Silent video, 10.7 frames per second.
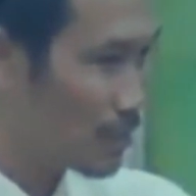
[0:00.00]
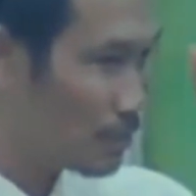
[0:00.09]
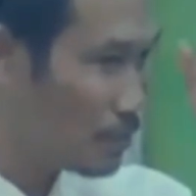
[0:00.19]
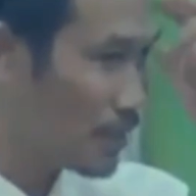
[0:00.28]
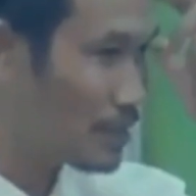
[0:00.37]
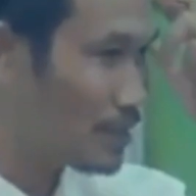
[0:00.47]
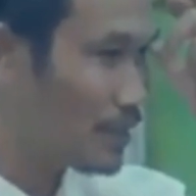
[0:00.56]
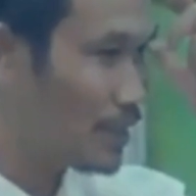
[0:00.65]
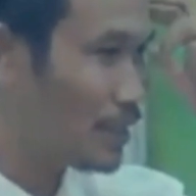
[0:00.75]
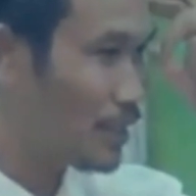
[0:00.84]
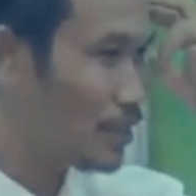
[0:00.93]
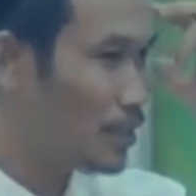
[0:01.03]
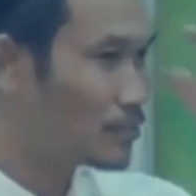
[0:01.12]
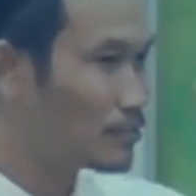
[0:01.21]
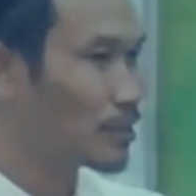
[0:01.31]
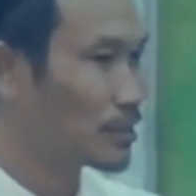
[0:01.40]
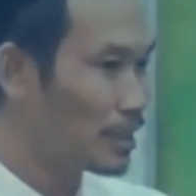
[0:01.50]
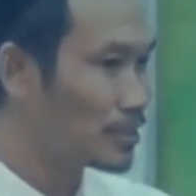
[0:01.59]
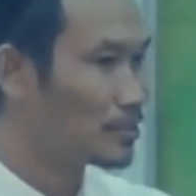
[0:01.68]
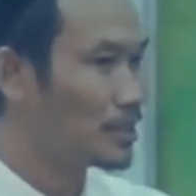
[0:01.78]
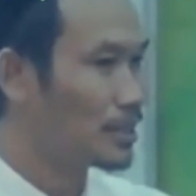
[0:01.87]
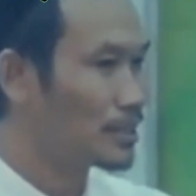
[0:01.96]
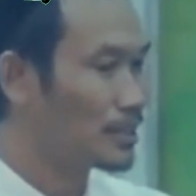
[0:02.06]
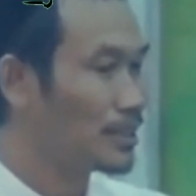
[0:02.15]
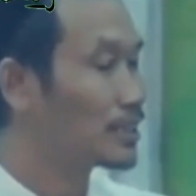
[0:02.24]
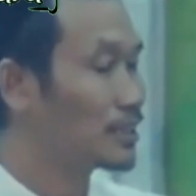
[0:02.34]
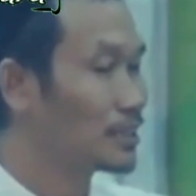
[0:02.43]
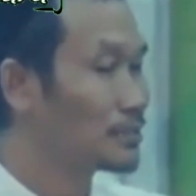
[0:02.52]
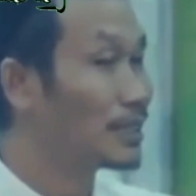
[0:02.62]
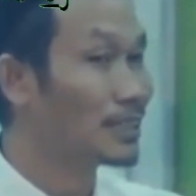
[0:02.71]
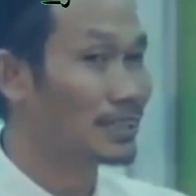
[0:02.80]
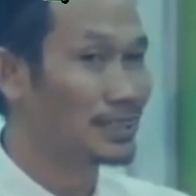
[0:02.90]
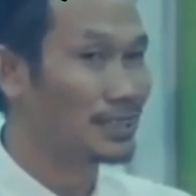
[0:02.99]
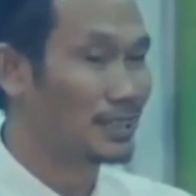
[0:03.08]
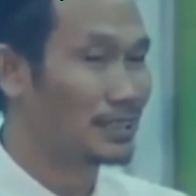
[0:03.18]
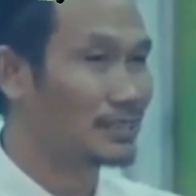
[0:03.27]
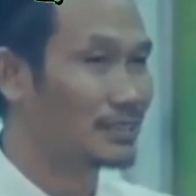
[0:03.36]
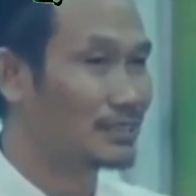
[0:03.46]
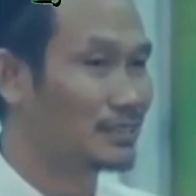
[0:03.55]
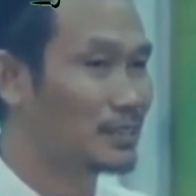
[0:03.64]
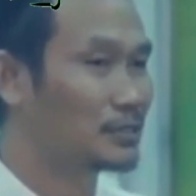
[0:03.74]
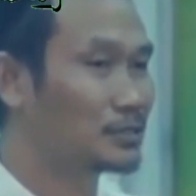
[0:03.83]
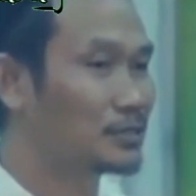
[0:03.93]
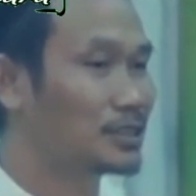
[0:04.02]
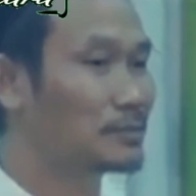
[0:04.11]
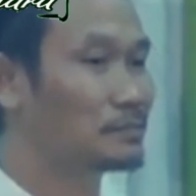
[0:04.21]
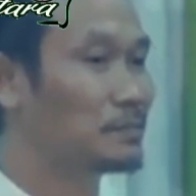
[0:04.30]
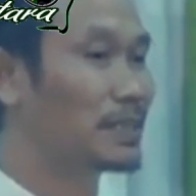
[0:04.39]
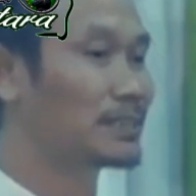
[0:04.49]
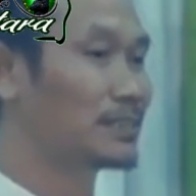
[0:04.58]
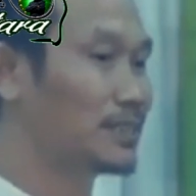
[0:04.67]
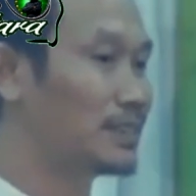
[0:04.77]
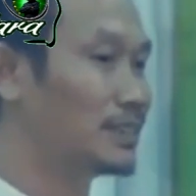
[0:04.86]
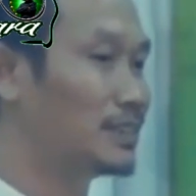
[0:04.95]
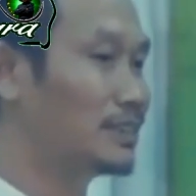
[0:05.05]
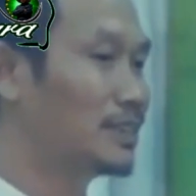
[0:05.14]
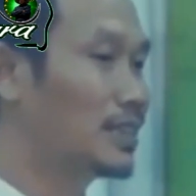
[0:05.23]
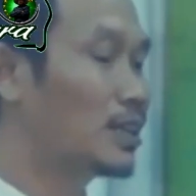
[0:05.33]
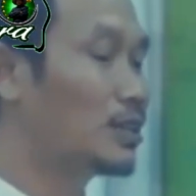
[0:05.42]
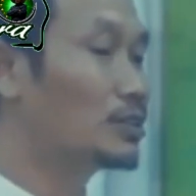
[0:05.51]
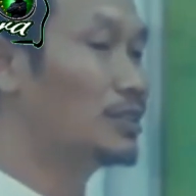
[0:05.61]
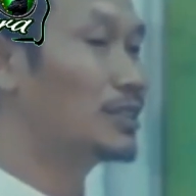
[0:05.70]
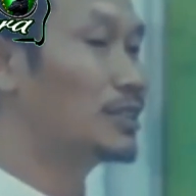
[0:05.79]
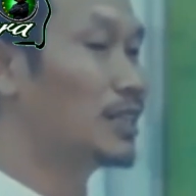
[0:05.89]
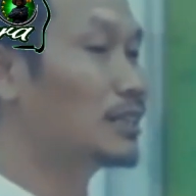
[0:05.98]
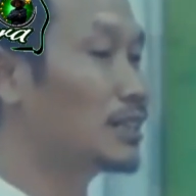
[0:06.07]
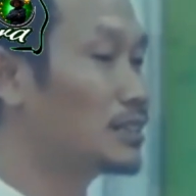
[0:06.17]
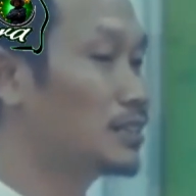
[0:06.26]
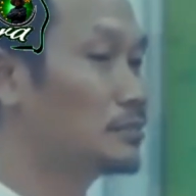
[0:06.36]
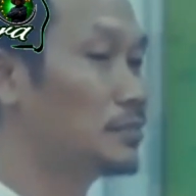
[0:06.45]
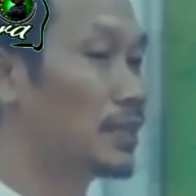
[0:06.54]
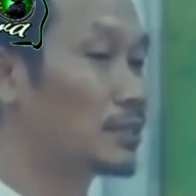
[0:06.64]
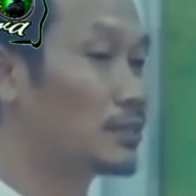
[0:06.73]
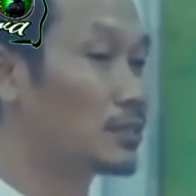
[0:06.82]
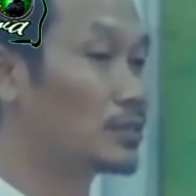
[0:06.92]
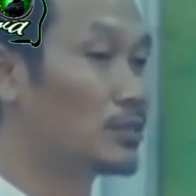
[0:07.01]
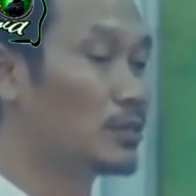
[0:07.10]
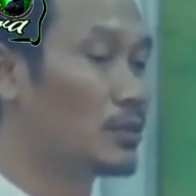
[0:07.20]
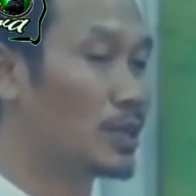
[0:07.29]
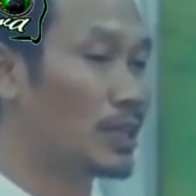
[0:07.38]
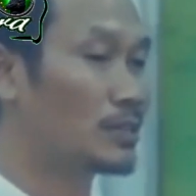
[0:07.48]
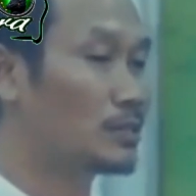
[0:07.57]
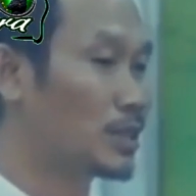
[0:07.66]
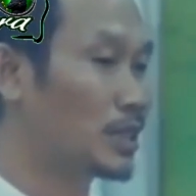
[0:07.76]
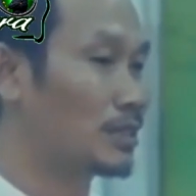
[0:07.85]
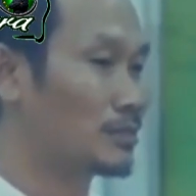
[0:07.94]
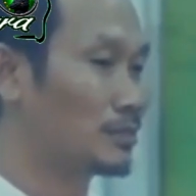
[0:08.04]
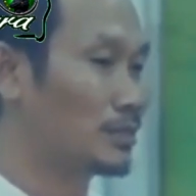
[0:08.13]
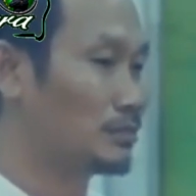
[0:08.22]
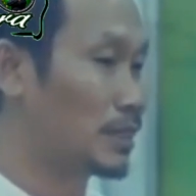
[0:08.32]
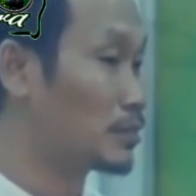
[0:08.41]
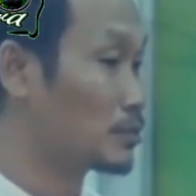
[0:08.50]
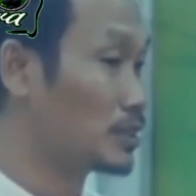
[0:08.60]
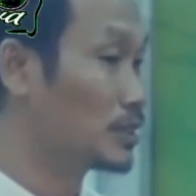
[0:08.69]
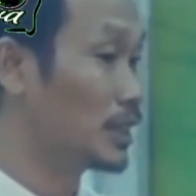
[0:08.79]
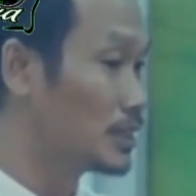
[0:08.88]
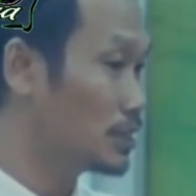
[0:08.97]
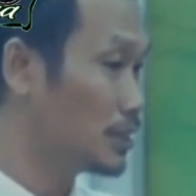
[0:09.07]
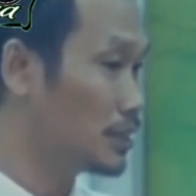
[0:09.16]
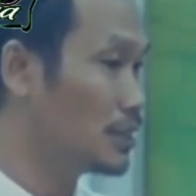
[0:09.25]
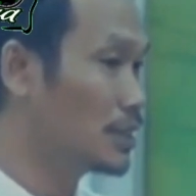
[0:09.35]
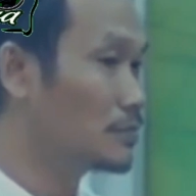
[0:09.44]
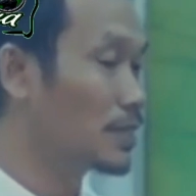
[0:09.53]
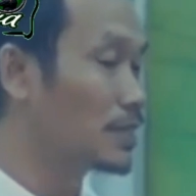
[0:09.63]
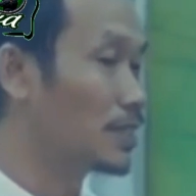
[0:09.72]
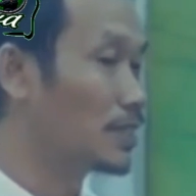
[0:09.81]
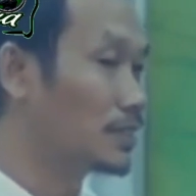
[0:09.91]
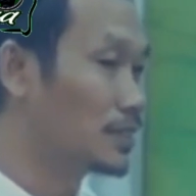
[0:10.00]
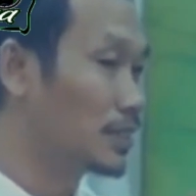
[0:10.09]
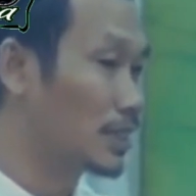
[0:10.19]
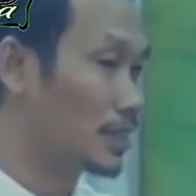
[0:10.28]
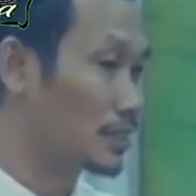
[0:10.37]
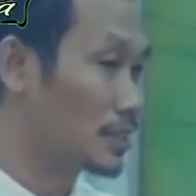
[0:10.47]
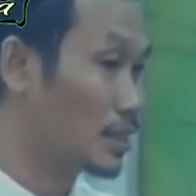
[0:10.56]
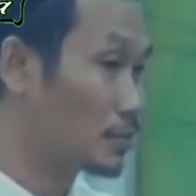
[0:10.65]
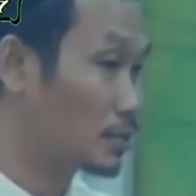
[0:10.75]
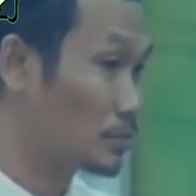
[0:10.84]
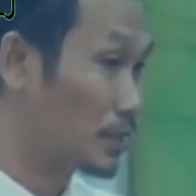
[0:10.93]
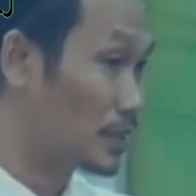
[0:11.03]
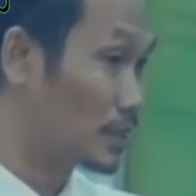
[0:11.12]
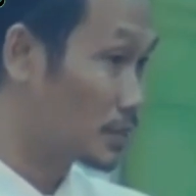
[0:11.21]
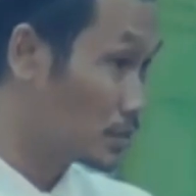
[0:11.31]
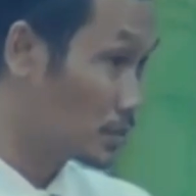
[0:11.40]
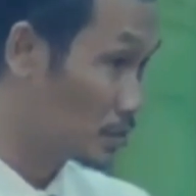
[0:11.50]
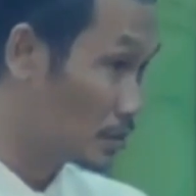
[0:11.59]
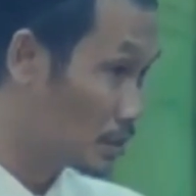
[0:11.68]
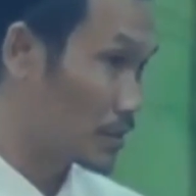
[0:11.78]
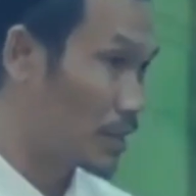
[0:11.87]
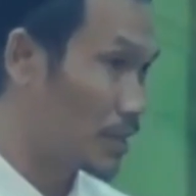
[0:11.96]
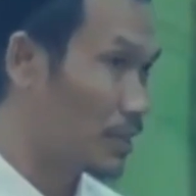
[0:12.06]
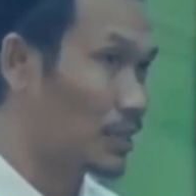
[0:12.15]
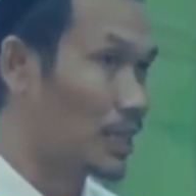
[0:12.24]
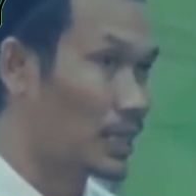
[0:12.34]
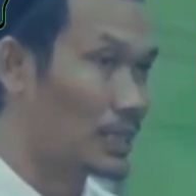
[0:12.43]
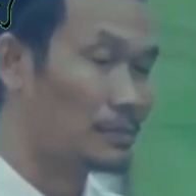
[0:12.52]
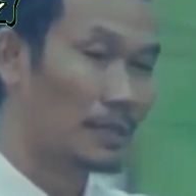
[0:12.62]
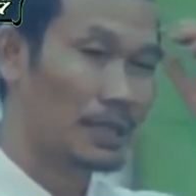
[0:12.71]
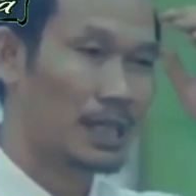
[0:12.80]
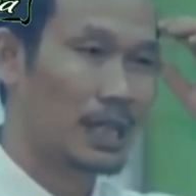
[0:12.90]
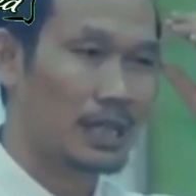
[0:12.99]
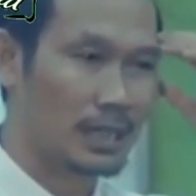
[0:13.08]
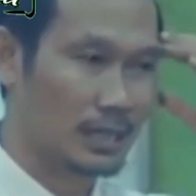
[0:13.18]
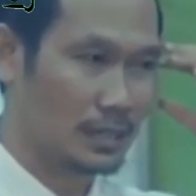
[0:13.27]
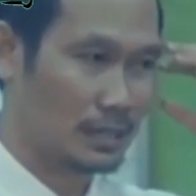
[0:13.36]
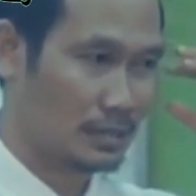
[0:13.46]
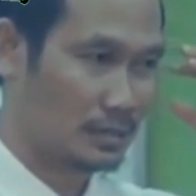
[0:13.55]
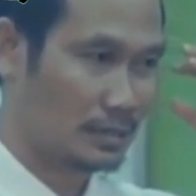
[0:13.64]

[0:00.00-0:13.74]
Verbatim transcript: kepastian kalau Allah satu yang diyakini malaikat itu sepasti logika yang dibangun orang-orang manusia ini padahal tidak ngerti Allah Subhanahu wa taala karena pakai akal.